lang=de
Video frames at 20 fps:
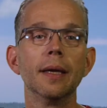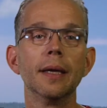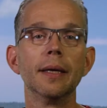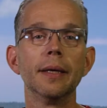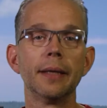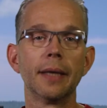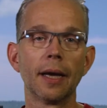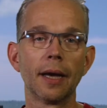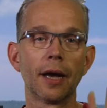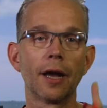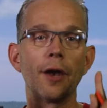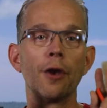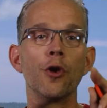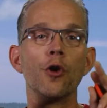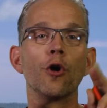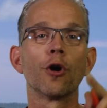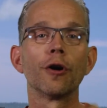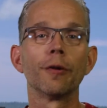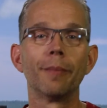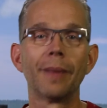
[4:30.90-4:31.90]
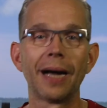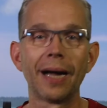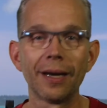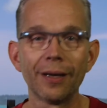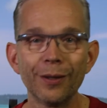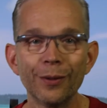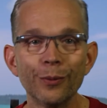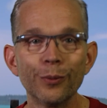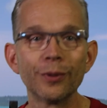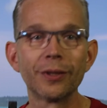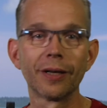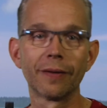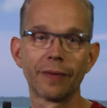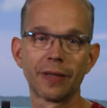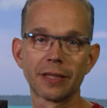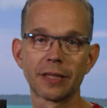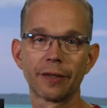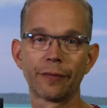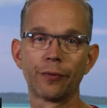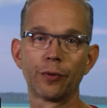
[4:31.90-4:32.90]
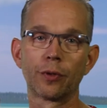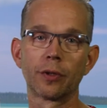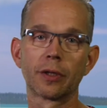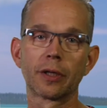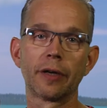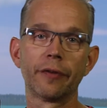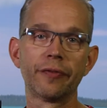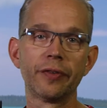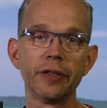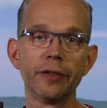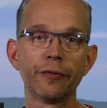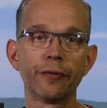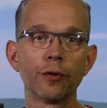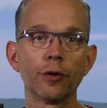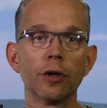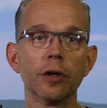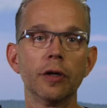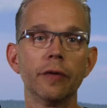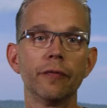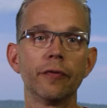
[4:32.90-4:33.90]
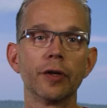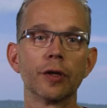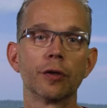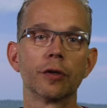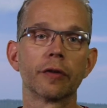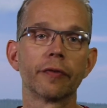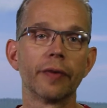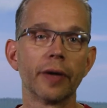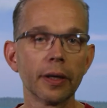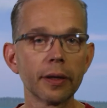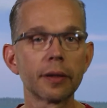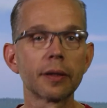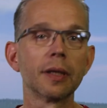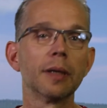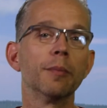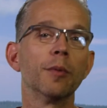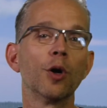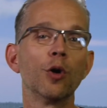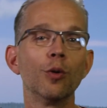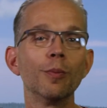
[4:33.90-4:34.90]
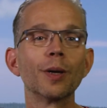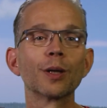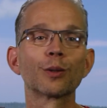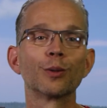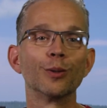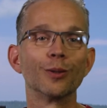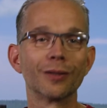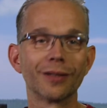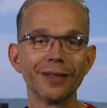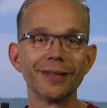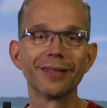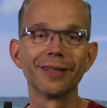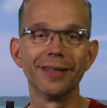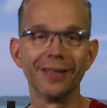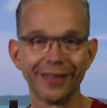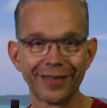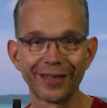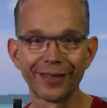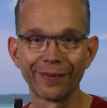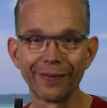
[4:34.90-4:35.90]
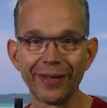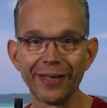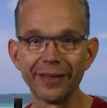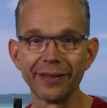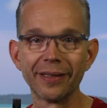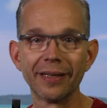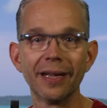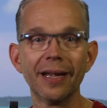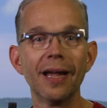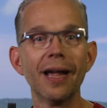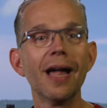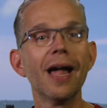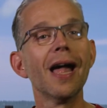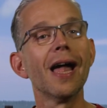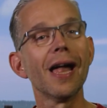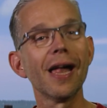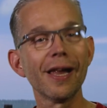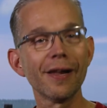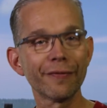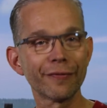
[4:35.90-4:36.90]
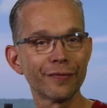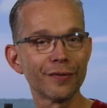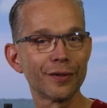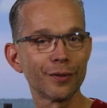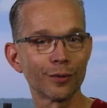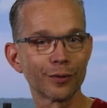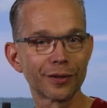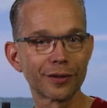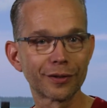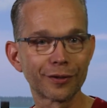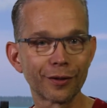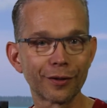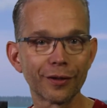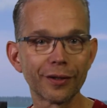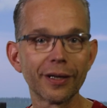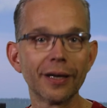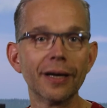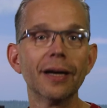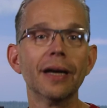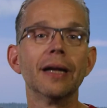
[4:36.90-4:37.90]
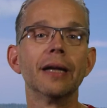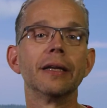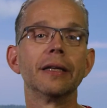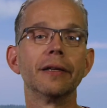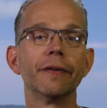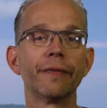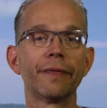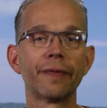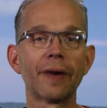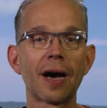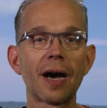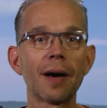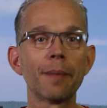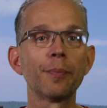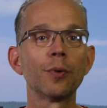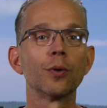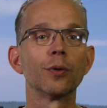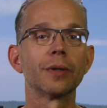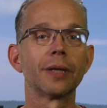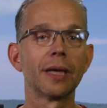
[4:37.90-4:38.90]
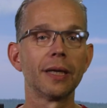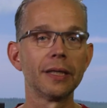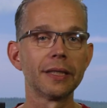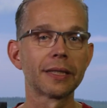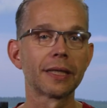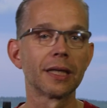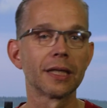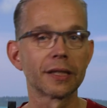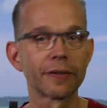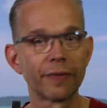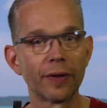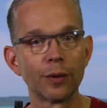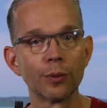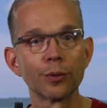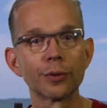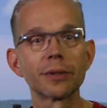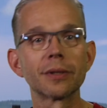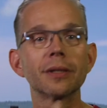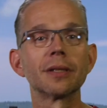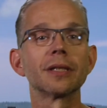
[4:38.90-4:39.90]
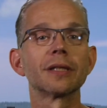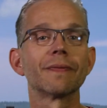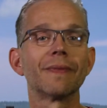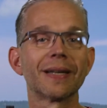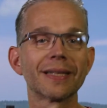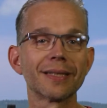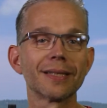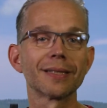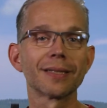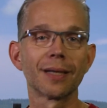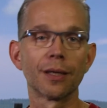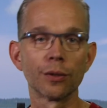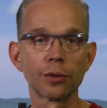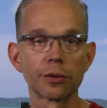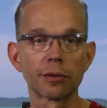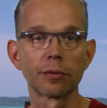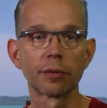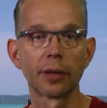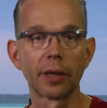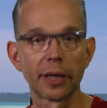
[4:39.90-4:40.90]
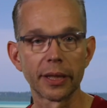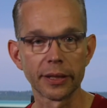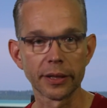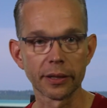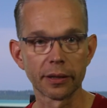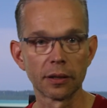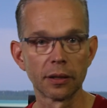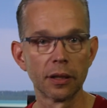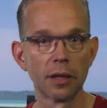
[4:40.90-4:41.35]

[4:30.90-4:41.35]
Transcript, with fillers: In der normalen Unterwasserfotografie freuen wir uns fast immer über künstliche Lichtquellen. Helfen Sie uns doch, die Farb- und Helligkeitsverluste des Wassers auszugleichen.